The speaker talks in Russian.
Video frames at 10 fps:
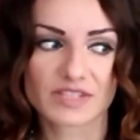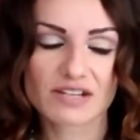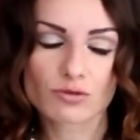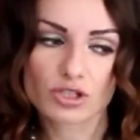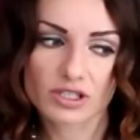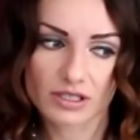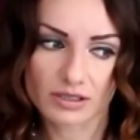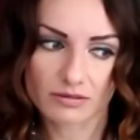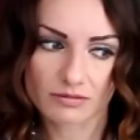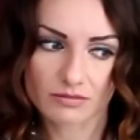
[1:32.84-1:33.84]

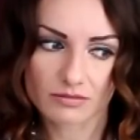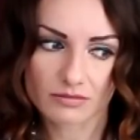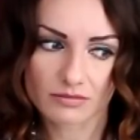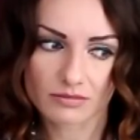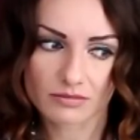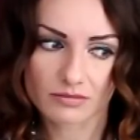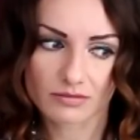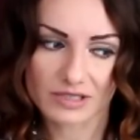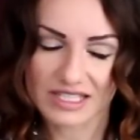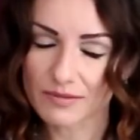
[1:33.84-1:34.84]
девушки
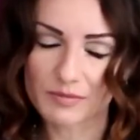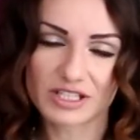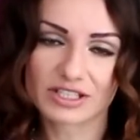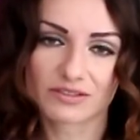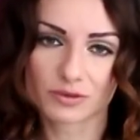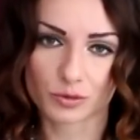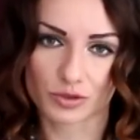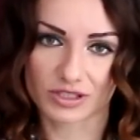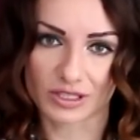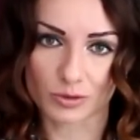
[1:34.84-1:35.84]
на самом деле не
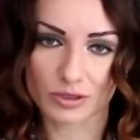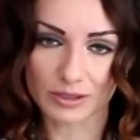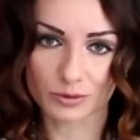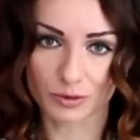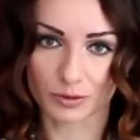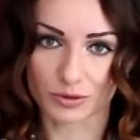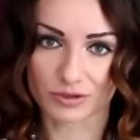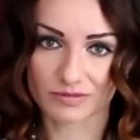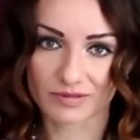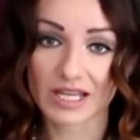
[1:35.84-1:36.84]
ведутся на эту сладкую ложь.
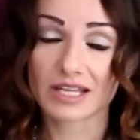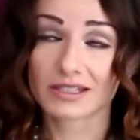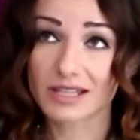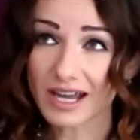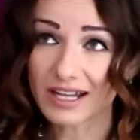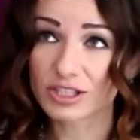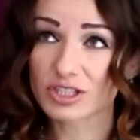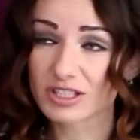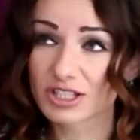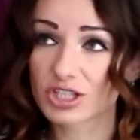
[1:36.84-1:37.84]
Да, они
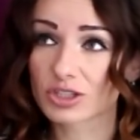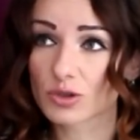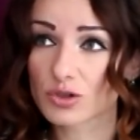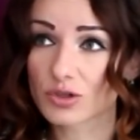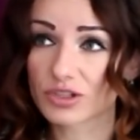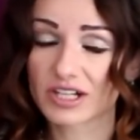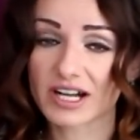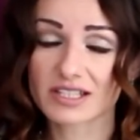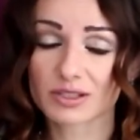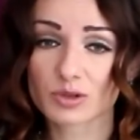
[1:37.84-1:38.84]
слышат то, что они
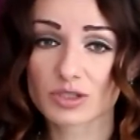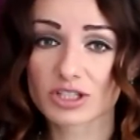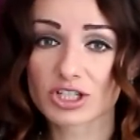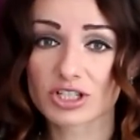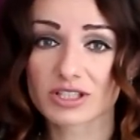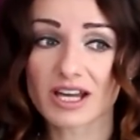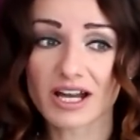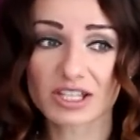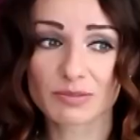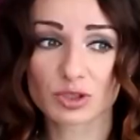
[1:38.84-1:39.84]
хотят услышать, да,
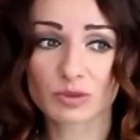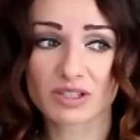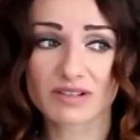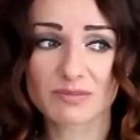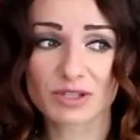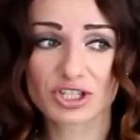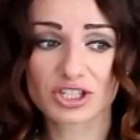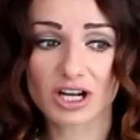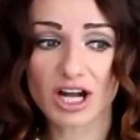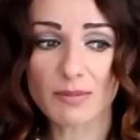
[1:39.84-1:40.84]
они потом до вас меньше
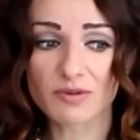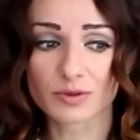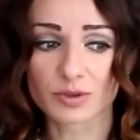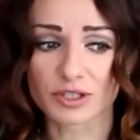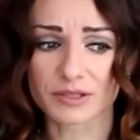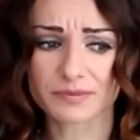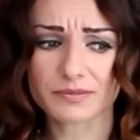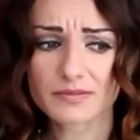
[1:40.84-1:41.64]
докапываются,